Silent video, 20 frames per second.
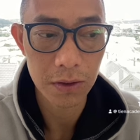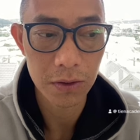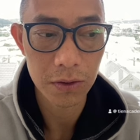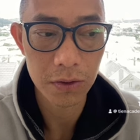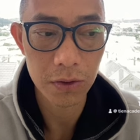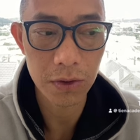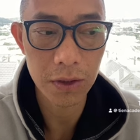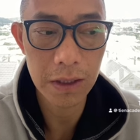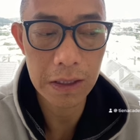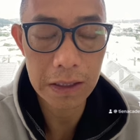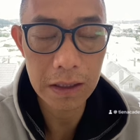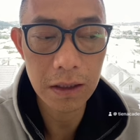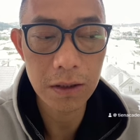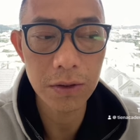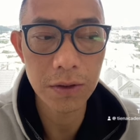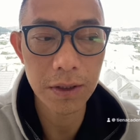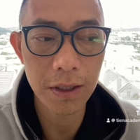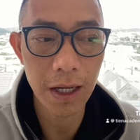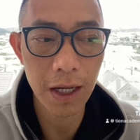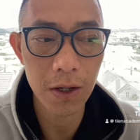Cho những
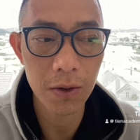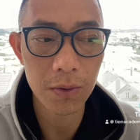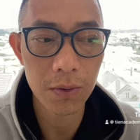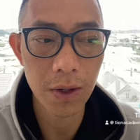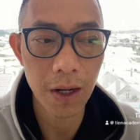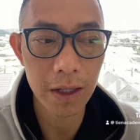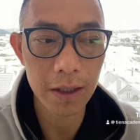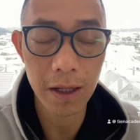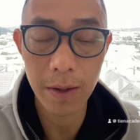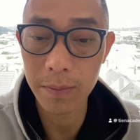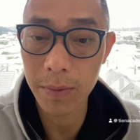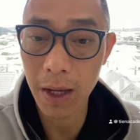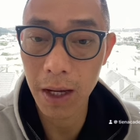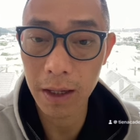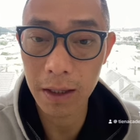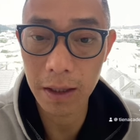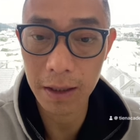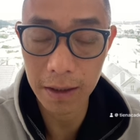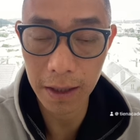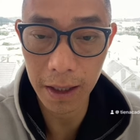người nào đã tham gia
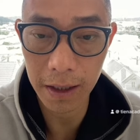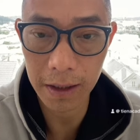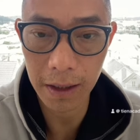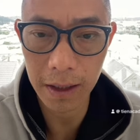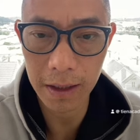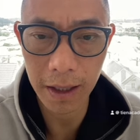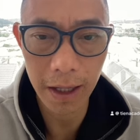cái nền tảng này